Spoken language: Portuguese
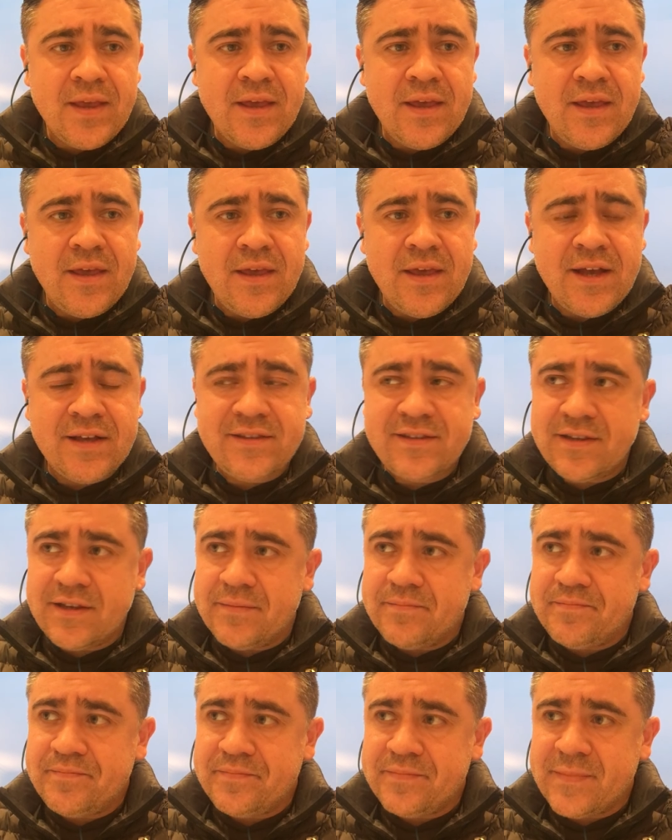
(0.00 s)
E
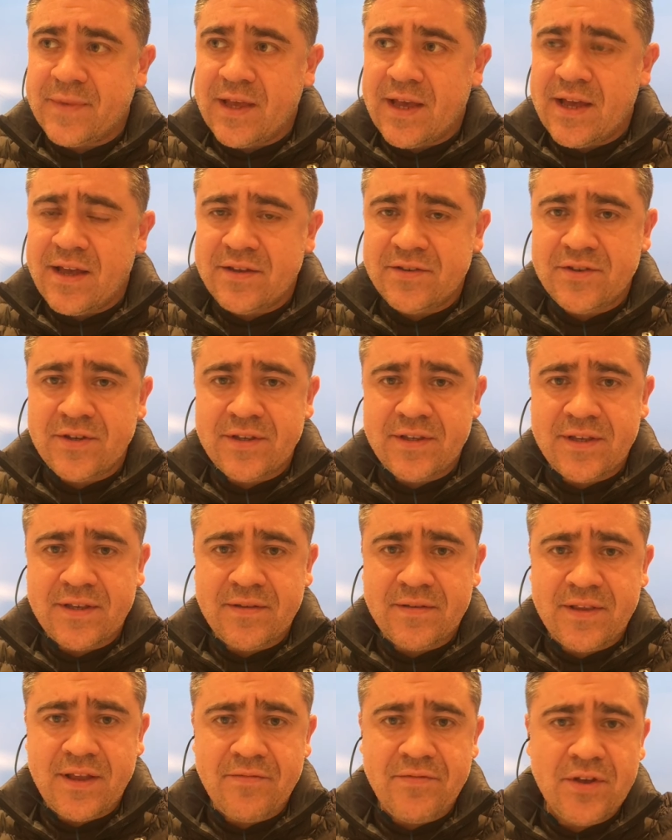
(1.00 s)
assim, né, a gente
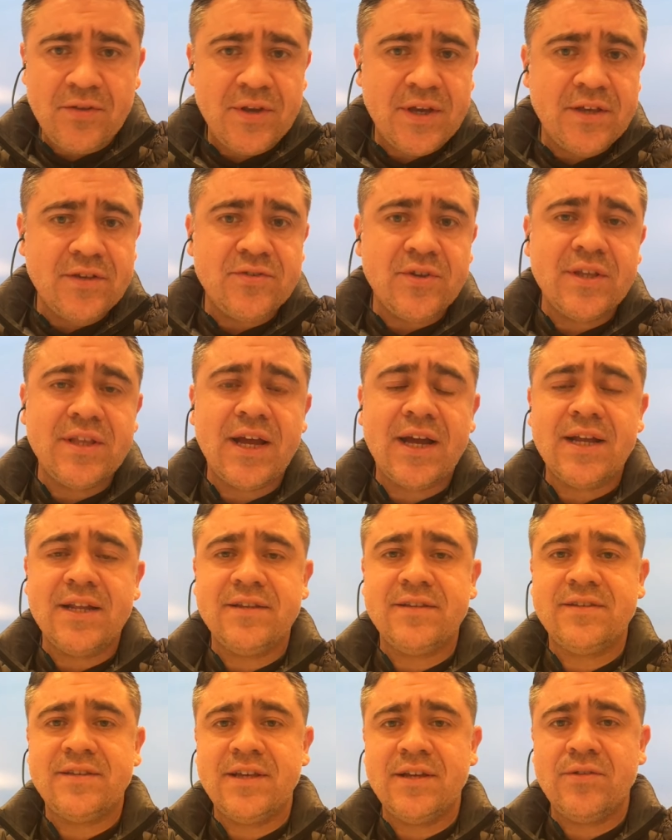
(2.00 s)
está vendo que isso aí está
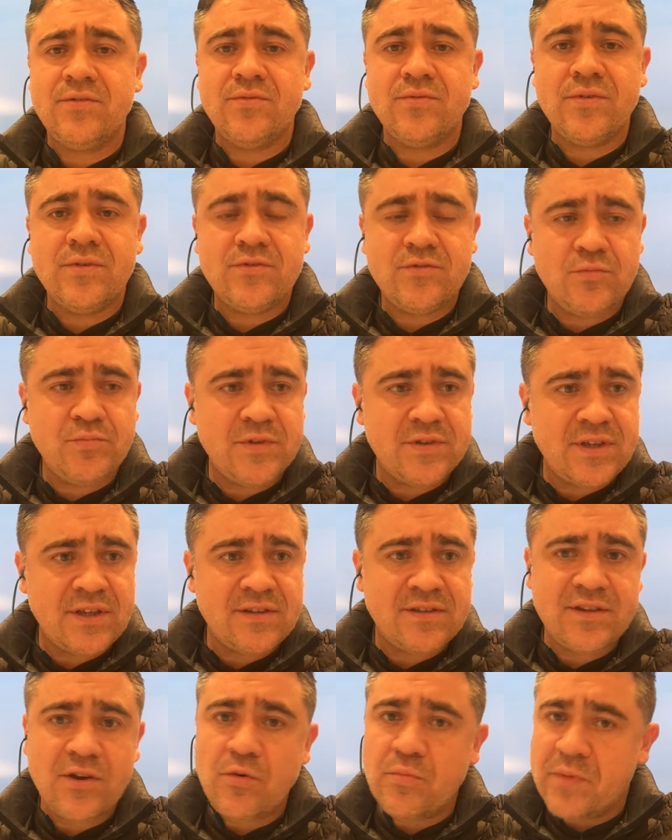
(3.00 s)
crescendo
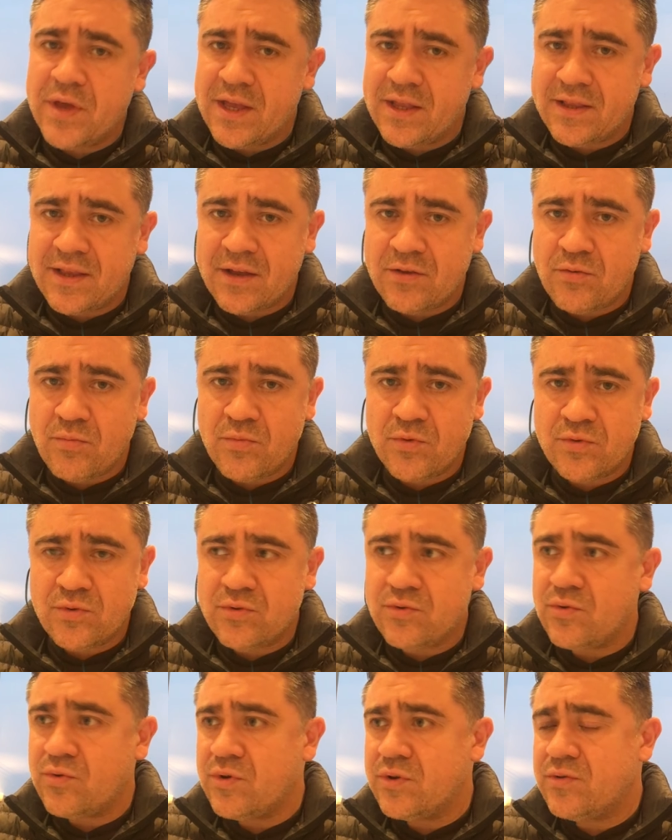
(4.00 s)
substancialmente aí no mundo
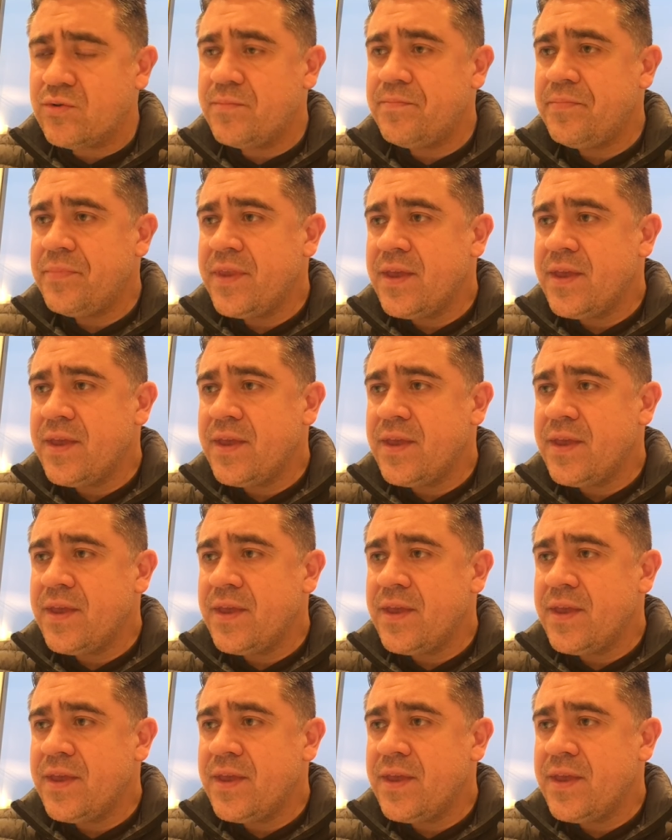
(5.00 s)
todo,